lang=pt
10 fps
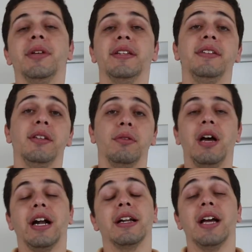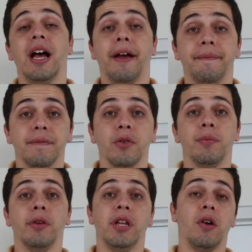eu preciso largar
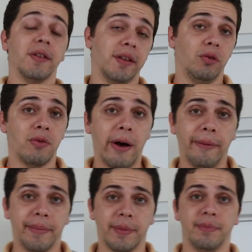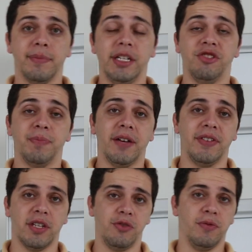o meu negócio atual para
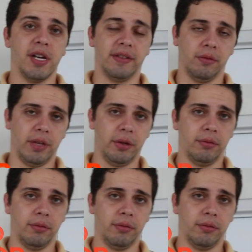fazer a divulgação do